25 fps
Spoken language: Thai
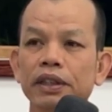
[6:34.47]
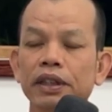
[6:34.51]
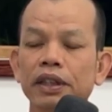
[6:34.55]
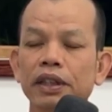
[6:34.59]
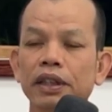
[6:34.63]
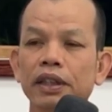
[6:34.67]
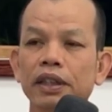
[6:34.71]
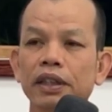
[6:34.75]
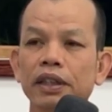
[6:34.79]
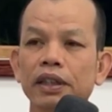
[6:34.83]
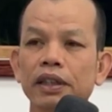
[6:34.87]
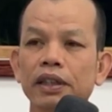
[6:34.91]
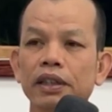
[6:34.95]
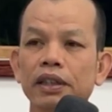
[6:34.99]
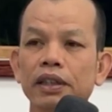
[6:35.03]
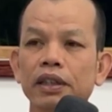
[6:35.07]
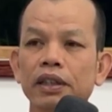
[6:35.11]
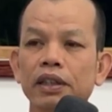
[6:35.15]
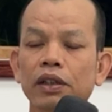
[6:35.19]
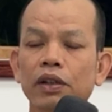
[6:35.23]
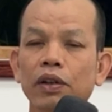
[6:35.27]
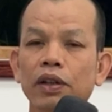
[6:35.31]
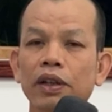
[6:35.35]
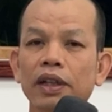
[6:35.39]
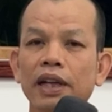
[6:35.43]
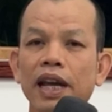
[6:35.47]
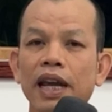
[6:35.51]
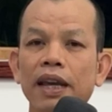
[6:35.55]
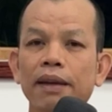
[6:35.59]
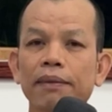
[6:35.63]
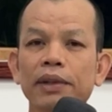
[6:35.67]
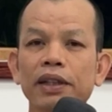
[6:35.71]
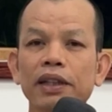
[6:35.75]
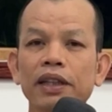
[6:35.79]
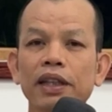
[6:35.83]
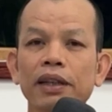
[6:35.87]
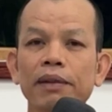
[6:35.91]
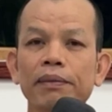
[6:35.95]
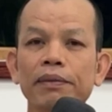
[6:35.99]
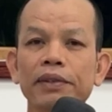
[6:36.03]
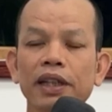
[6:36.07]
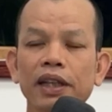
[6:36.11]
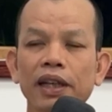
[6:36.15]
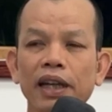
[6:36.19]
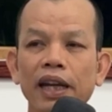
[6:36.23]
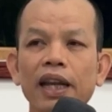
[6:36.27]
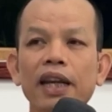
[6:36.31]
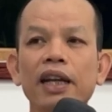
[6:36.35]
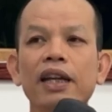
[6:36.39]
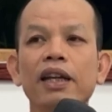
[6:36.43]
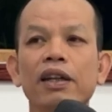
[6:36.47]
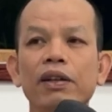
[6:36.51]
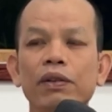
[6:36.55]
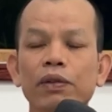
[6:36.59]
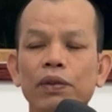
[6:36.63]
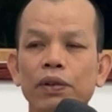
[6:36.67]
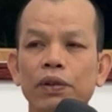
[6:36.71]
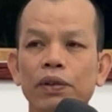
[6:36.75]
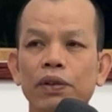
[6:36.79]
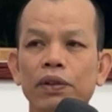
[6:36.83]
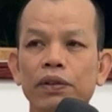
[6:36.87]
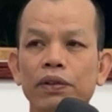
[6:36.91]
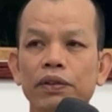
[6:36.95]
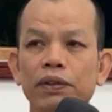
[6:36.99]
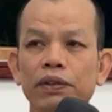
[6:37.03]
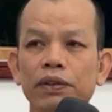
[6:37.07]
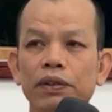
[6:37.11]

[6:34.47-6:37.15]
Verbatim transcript: นี่ นอนหงบางทีมันจะแน่นหน้าอก